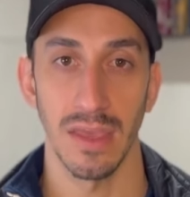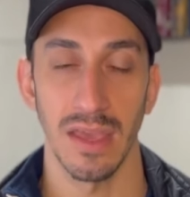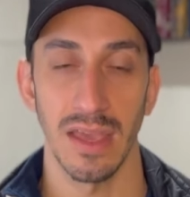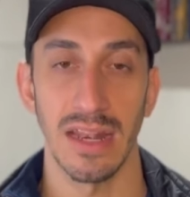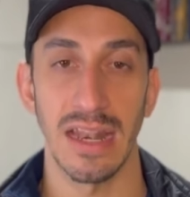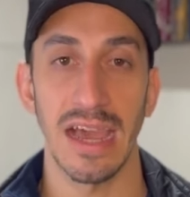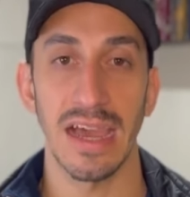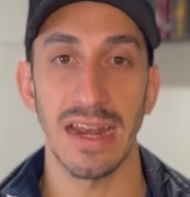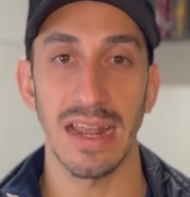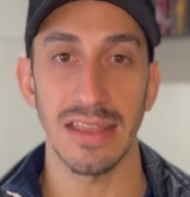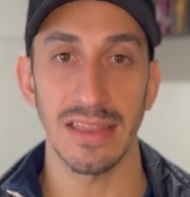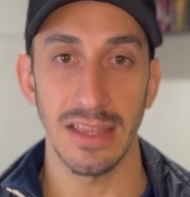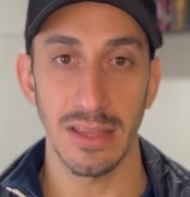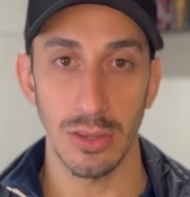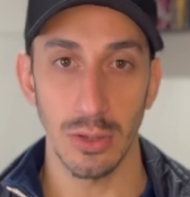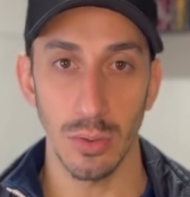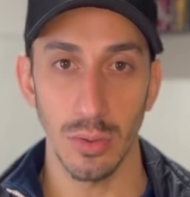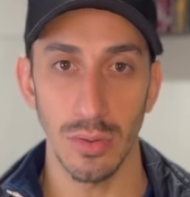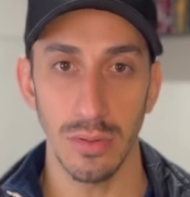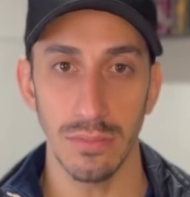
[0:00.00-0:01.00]
La
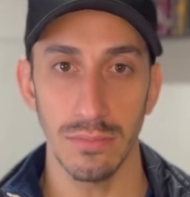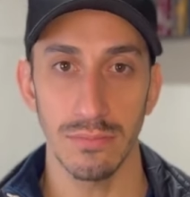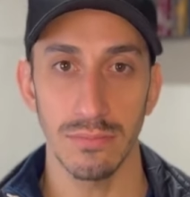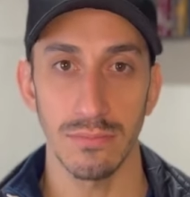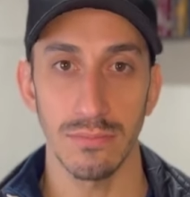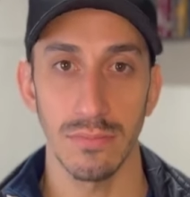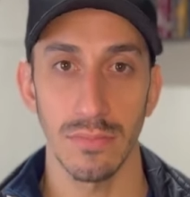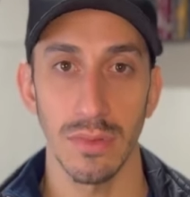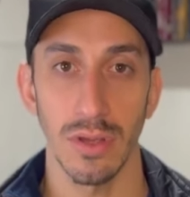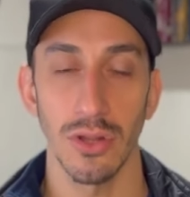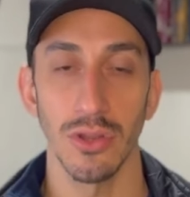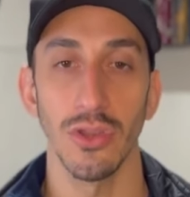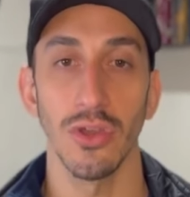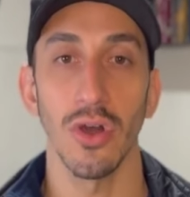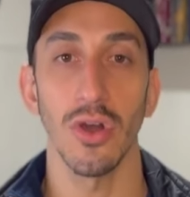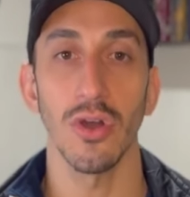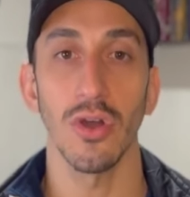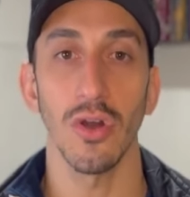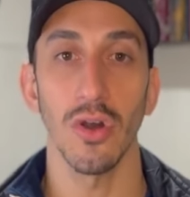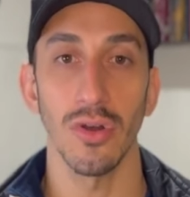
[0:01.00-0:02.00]
gratitud
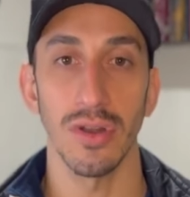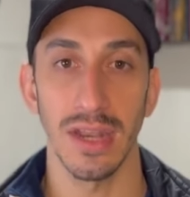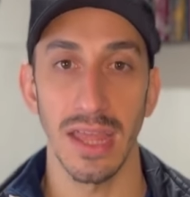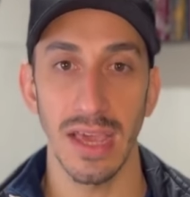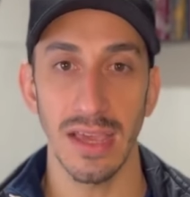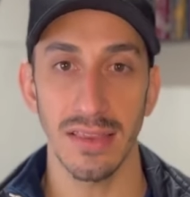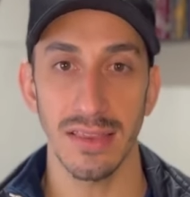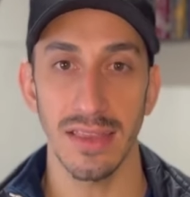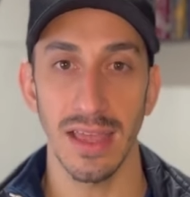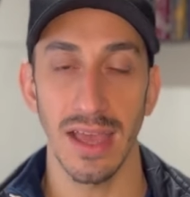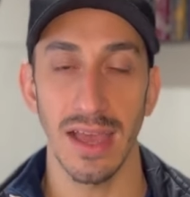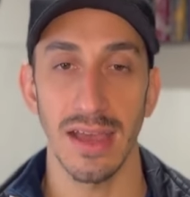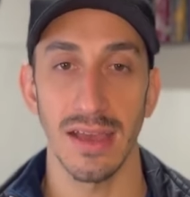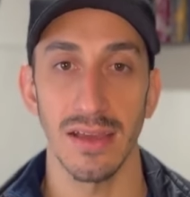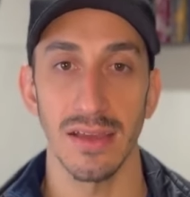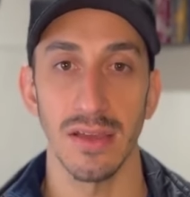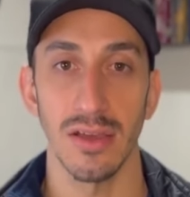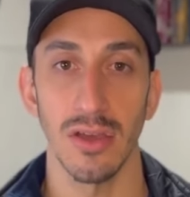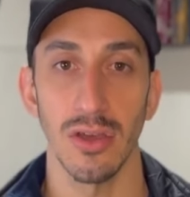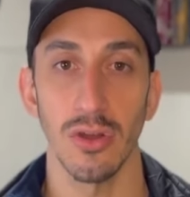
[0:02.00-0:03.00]
nos conecta
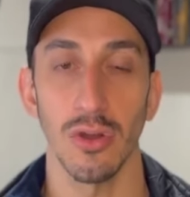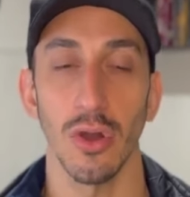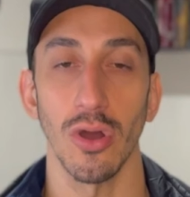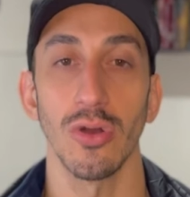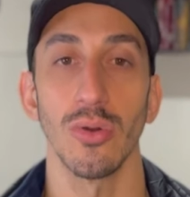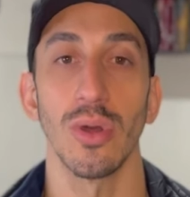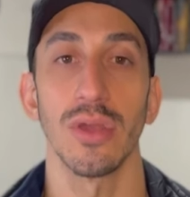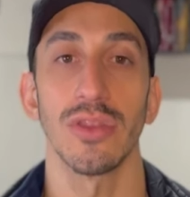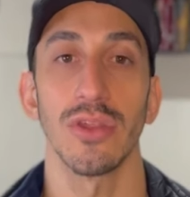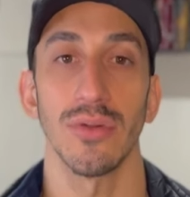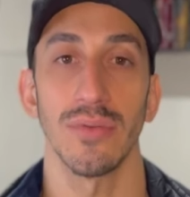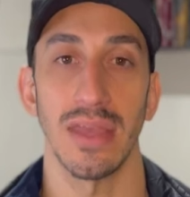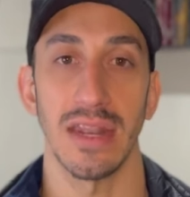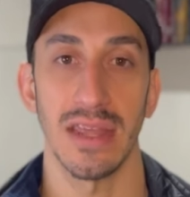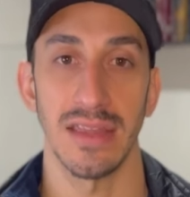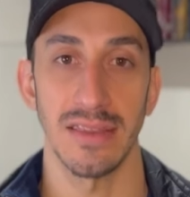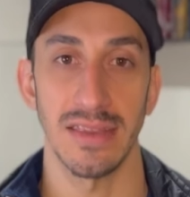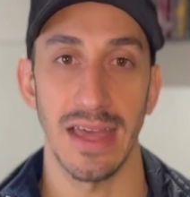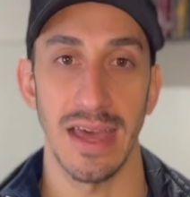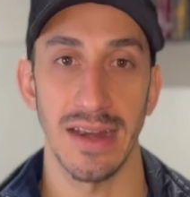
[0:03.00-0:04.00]
con nuestro
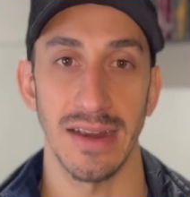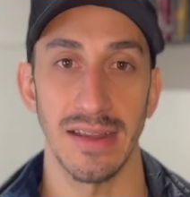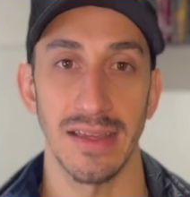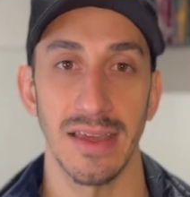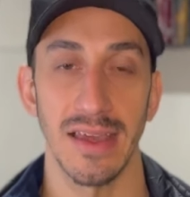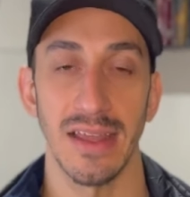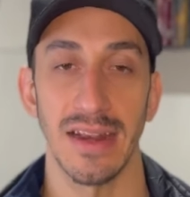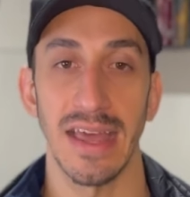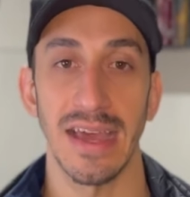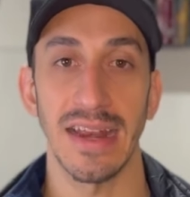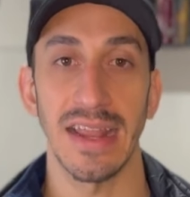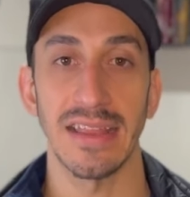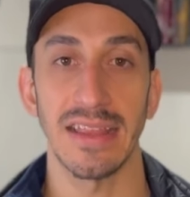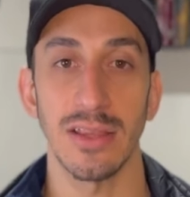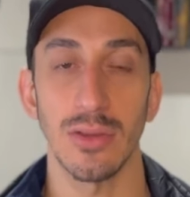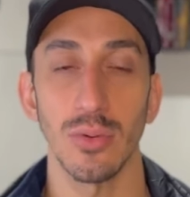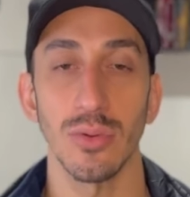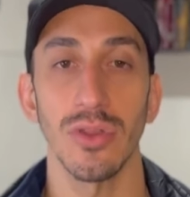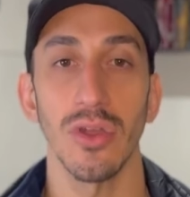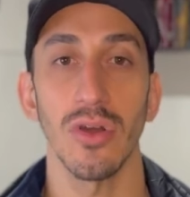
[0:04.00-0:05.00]
bienestar. La
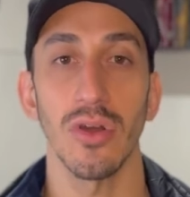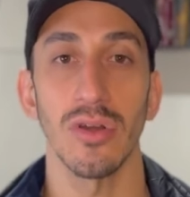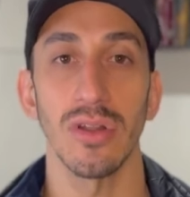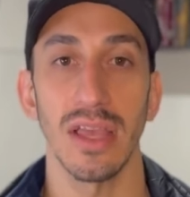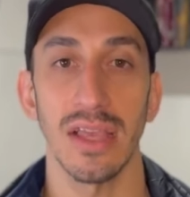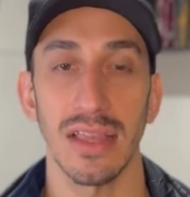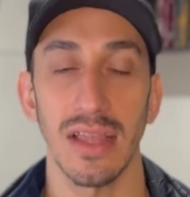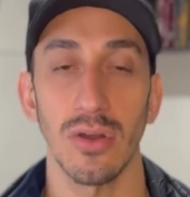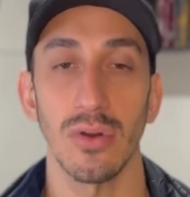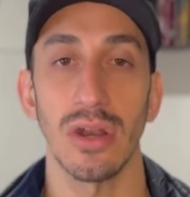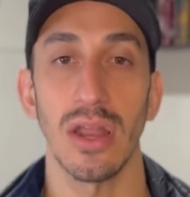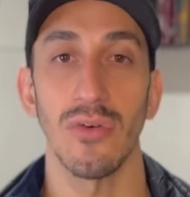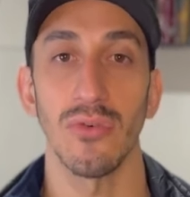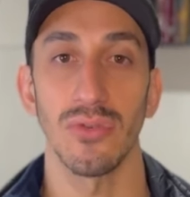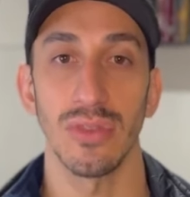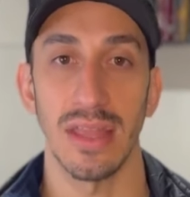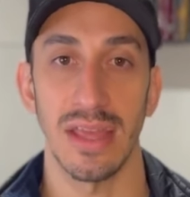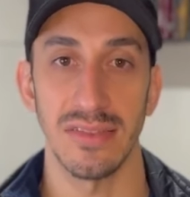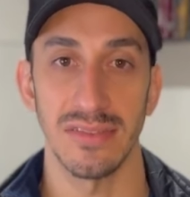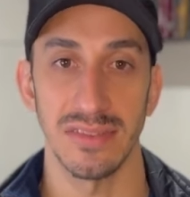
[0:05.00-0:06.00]
gratitud nos conecta con la
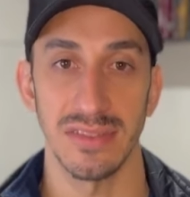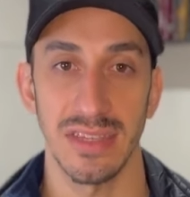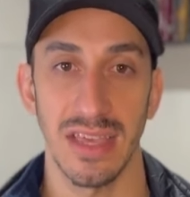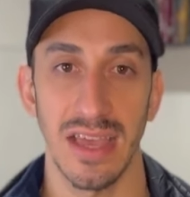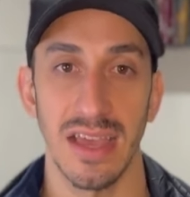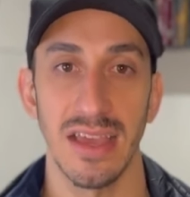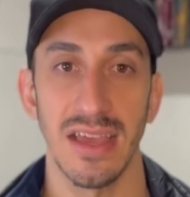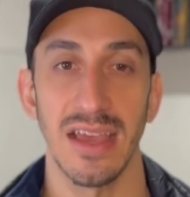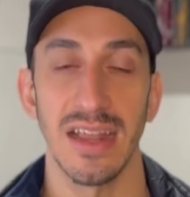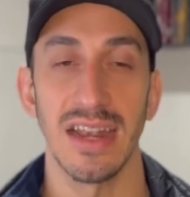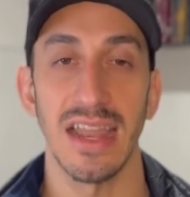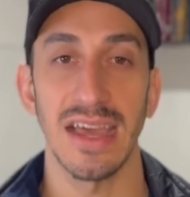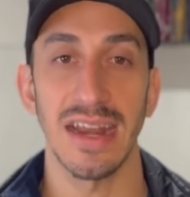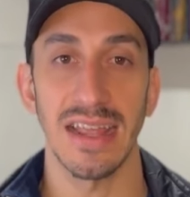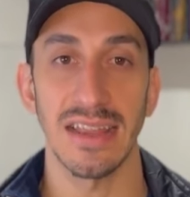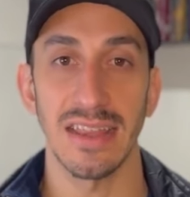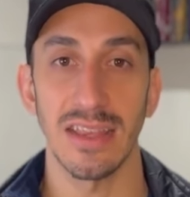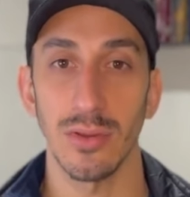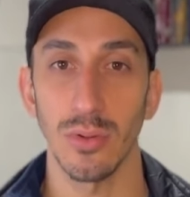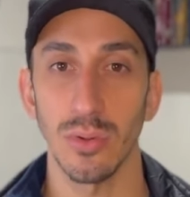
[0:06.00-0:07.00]
abundancia. La
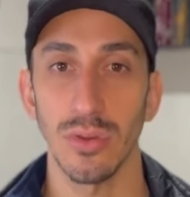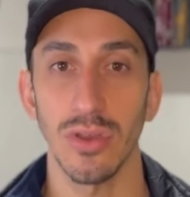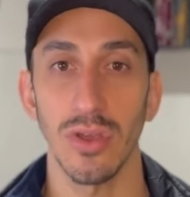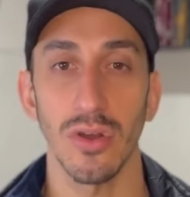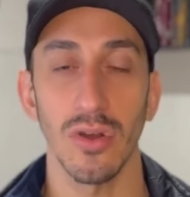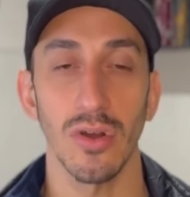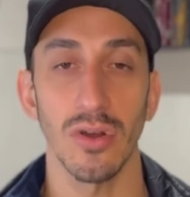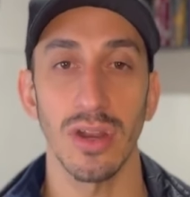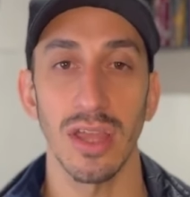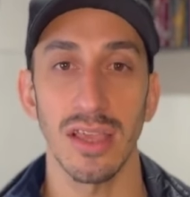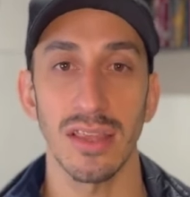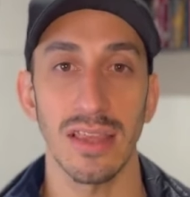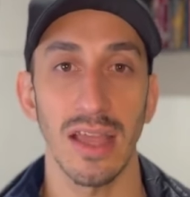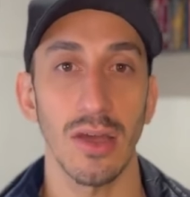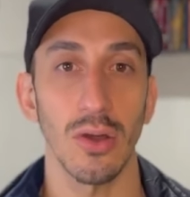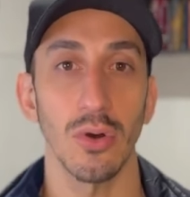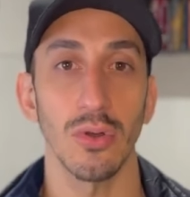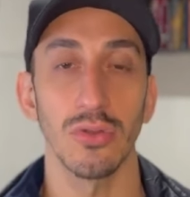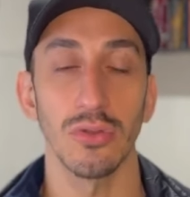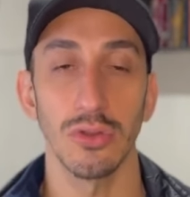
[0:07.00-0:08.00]
gratitud nos conecta
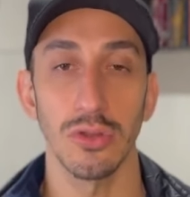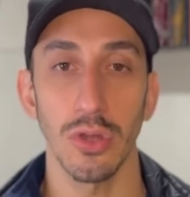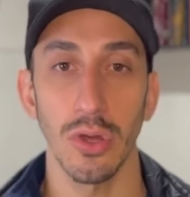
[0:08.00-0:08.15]
con